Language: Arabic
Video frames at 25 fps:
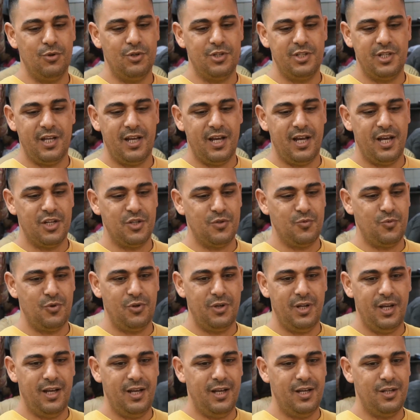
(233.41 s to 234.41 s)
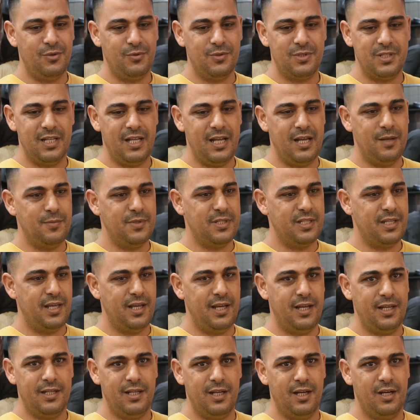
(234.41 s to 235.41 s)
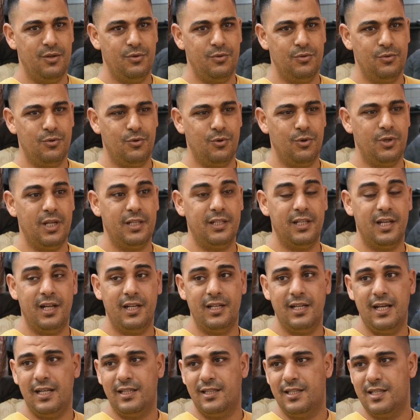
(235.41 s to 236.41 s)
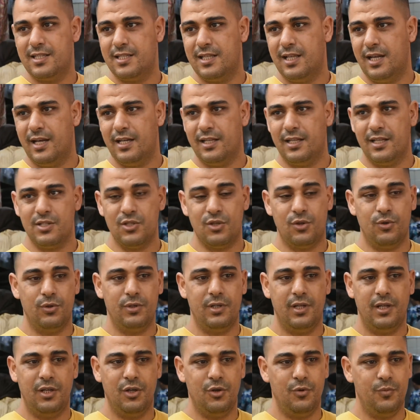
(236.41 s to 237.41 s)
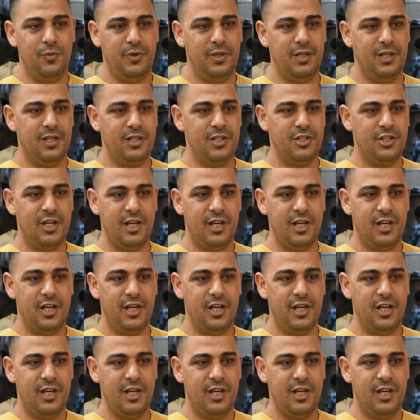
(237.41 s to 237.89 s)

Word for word: كل شيء عاجبو الحال والسلعه مزيانه وكل نهار حنا عندنا سلعه سخونه يوميا